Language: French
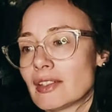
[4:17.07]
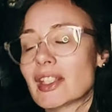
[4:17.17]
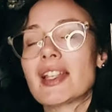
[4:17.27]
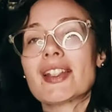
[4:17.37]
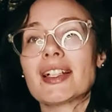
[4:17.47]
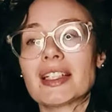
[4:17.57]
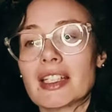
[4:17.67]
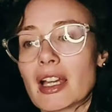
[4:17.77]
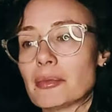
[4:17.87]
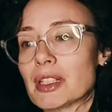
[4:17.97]
très
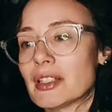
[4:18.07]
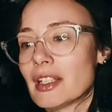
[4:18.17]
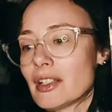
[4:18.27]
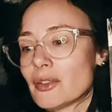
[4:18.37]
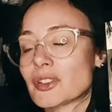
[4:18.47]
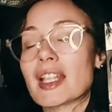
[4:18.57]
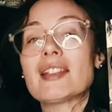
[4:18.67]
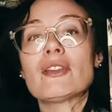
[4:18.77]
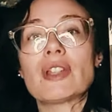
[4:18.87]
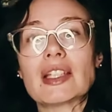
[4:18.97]
agréable, euh,
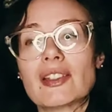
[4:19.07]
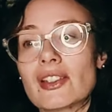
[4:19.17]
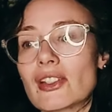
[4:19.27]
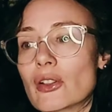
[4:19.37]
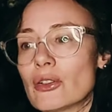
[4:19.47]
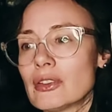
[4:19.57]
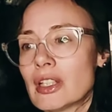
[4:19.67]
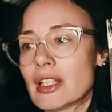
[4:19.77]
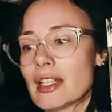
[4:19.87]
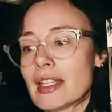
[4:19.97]
très divertissant
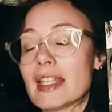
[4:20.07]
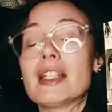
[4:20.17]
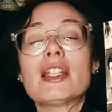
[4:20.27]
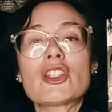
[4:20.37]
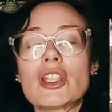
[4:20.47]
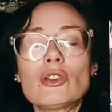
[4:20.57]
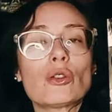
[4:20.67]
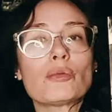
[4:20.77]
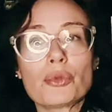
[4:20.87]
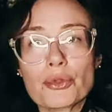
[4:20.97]
et léger
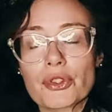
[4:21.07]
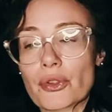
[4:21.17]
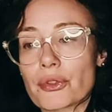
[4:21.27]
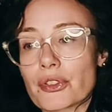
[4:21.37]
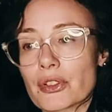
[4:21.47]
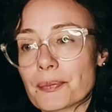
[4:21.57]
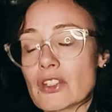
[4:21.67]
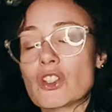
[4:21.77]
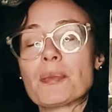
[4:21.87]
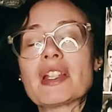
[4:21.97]
dans le bon sens.
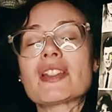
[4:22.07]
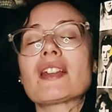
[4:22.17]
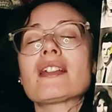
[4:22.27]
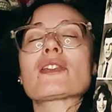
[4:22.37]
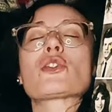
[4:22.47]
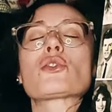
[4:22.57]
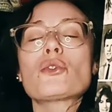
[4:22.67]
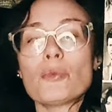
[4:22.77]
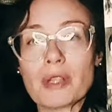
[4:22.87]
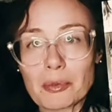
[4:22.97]
J'ai passé un
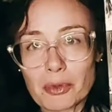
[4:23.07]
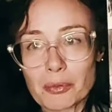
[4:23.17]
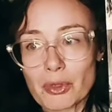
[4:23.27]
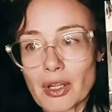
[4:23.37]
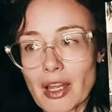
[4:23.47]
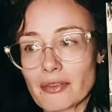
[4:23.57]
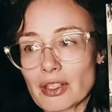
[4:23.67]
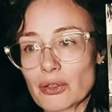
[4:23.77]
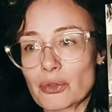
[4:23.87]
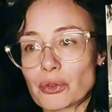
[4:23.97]
super moment
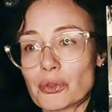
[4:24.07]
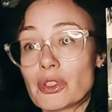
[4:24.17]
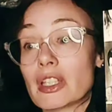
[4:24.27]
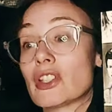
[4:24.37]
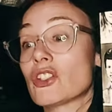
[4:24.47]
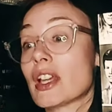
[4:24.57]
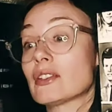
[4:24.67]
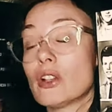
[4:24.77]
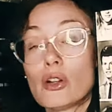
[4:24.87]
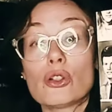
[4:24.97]
avec ce truc et
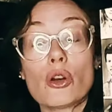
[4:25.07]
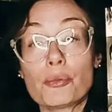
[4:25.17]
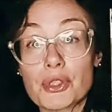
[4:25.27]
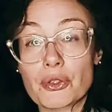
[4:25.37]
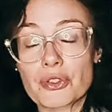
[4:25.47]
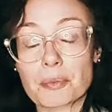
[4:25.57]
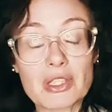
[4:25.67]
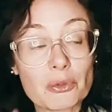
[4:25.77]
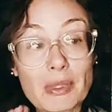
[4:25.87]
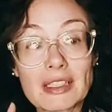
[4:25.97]
j'adore l'ambiance
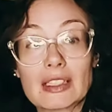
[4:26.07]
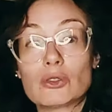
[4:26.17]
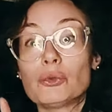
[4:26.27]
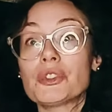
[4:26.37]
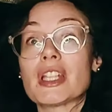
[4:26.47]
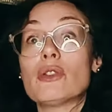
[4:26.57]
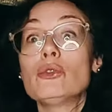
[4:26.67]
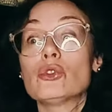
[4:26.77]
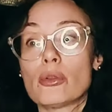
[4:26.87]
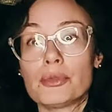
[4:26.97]
parce que malgré tout, il y a
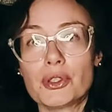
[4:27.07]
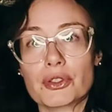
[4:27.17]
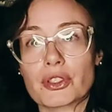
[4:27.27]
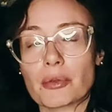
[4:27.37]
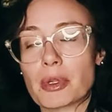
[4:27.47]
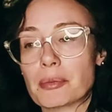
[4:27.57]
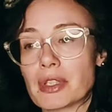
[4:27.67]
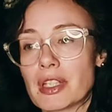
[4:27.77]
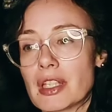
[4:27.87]
une ambiance quand même.